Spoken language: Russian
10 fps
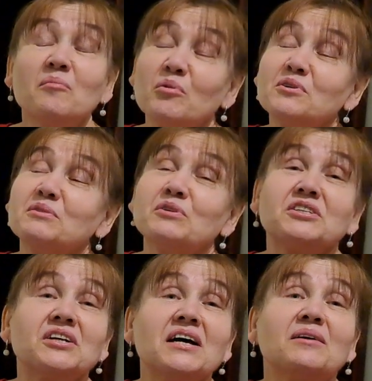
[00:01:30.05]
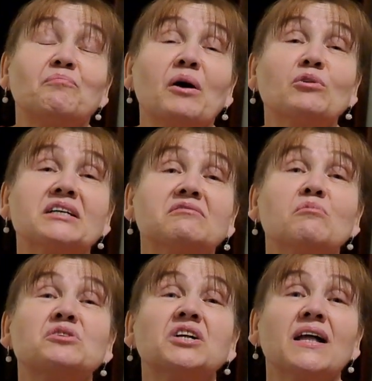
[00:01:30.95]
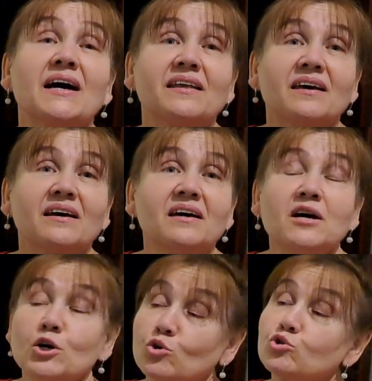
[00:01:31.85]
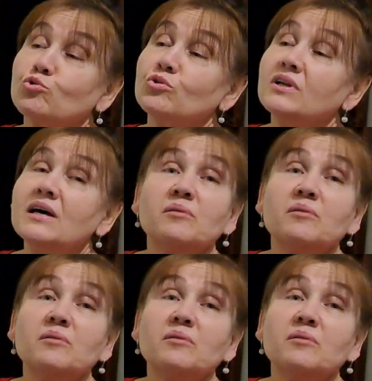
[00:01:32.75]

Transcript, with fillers: Просто вот человек поет о своем желании. То, что он